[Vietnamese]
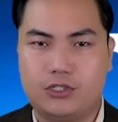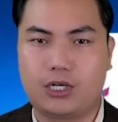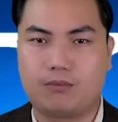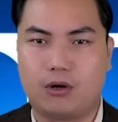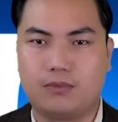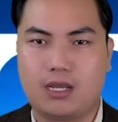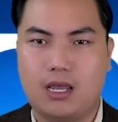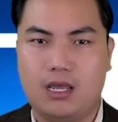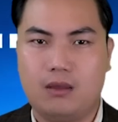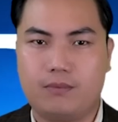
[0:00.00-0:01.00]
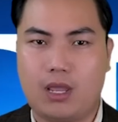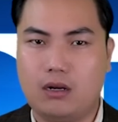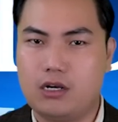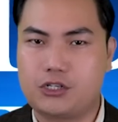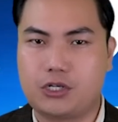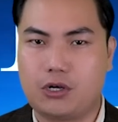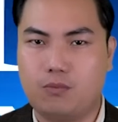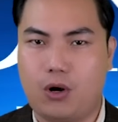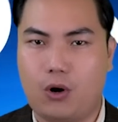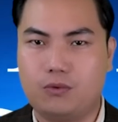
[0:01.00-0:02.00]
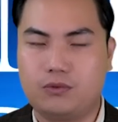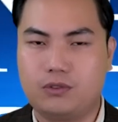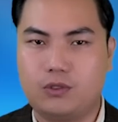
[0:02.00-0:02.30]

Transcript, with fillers: rất mong nhận được sự ủng hộ